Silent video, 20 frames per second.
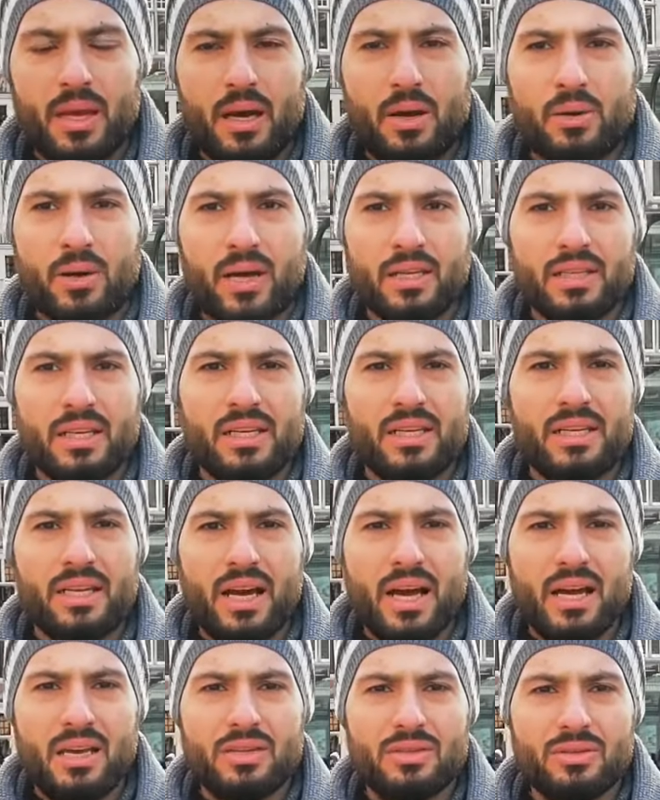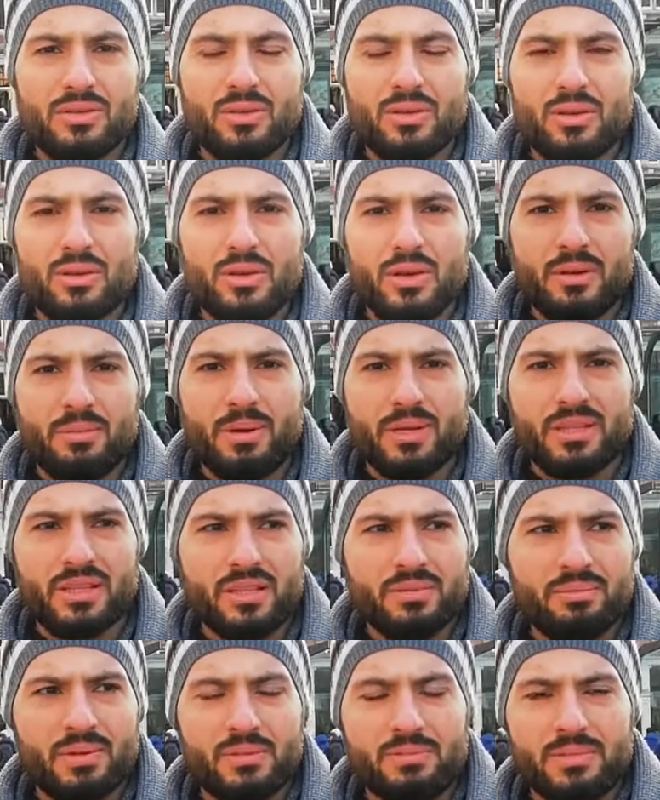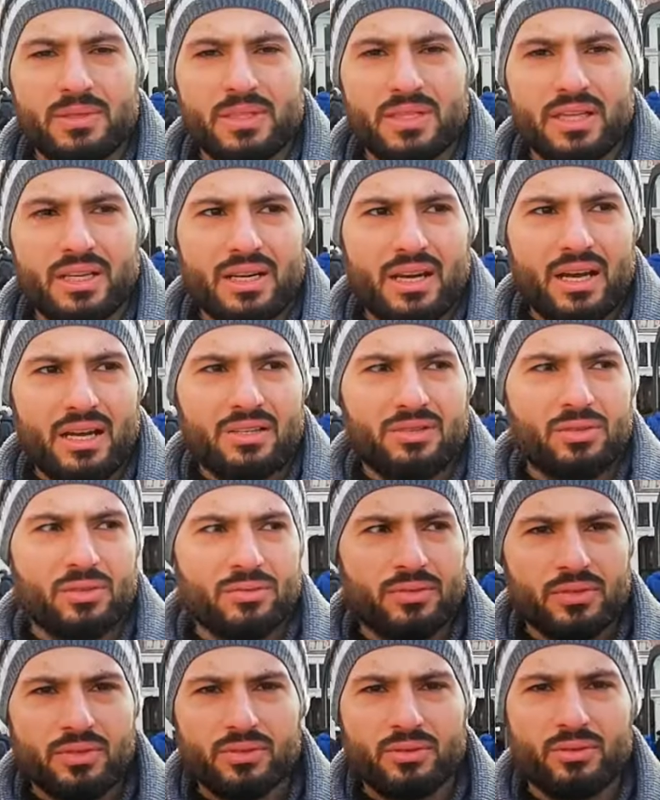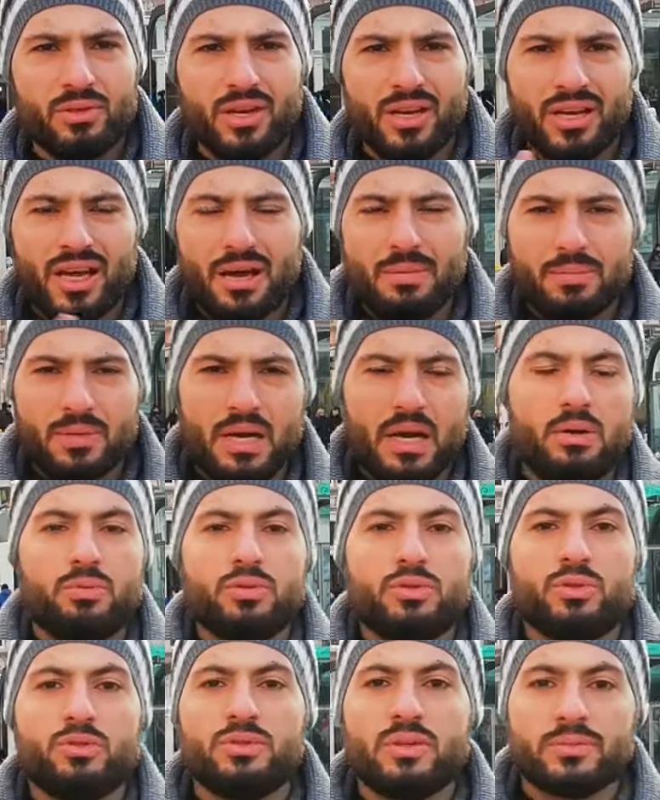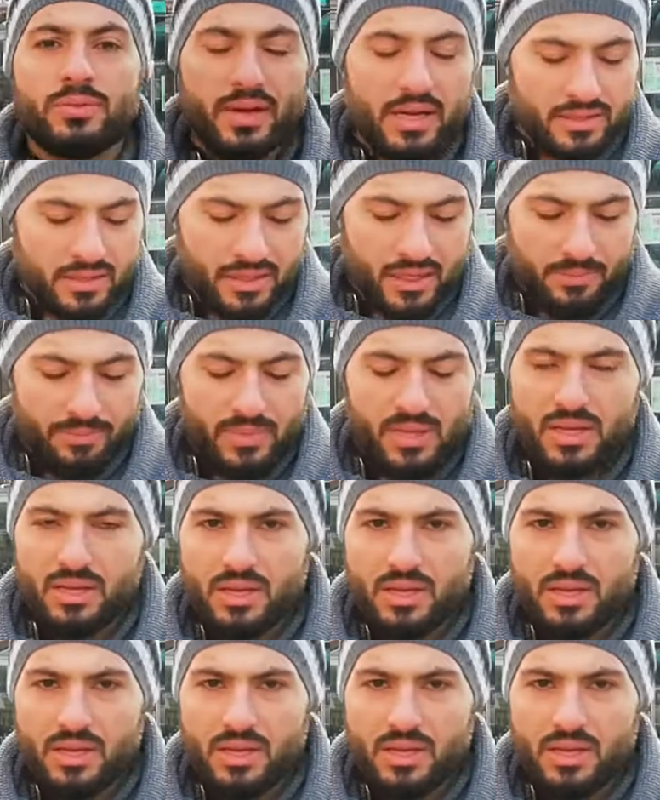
او راح تخلي ايزو مثلا 800 راح تشوف الصوره غامقه او تشوفها فاتحه